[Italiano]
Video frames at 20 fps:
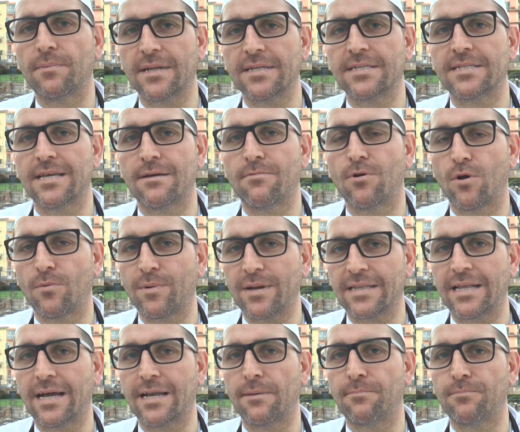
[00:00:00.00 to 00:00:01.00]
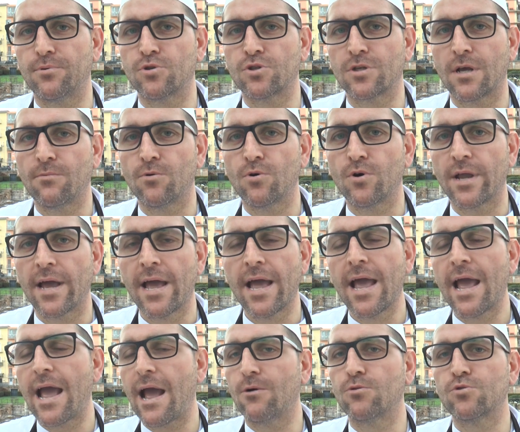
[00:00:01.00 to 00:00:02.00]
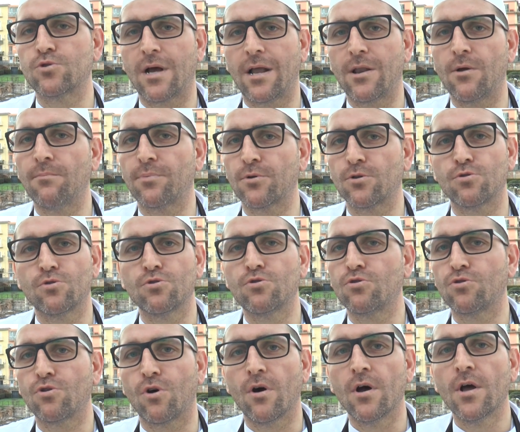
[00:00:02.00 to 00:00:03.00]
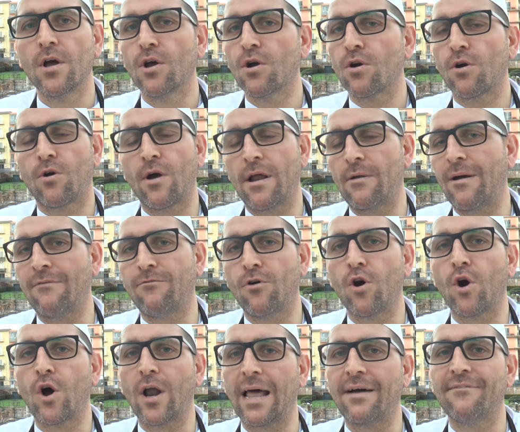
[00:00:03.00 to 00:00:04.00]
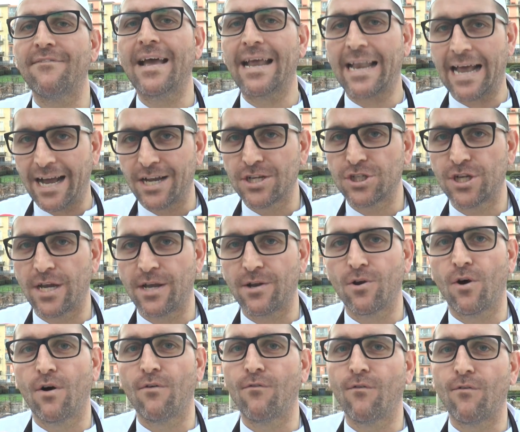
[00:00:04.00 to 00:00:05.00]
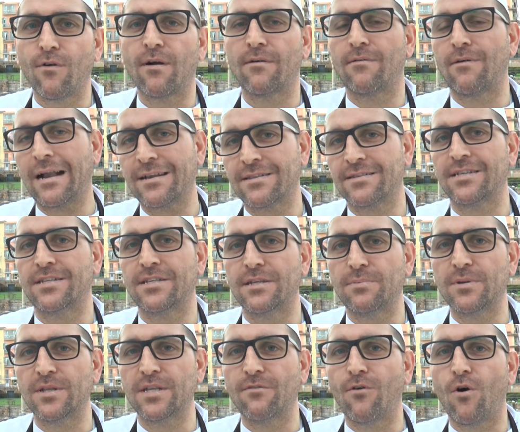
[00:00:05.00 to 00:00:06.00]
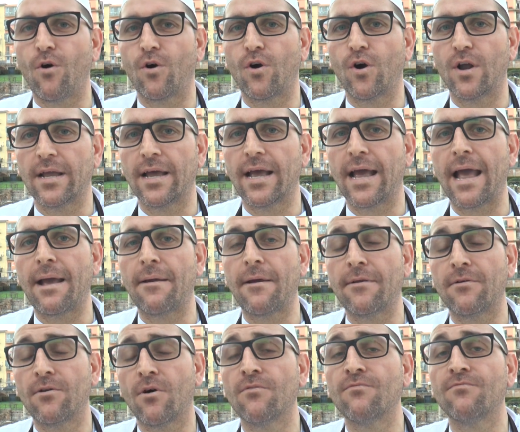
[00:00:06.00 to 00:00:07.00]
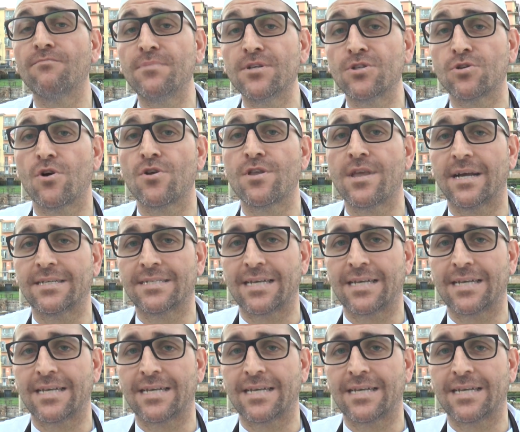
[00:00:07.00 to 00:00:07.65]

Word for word: prezzemolo per dare più sapore e usare un prodotto con una vongola verace, non altri tipi di vongole e non bisogna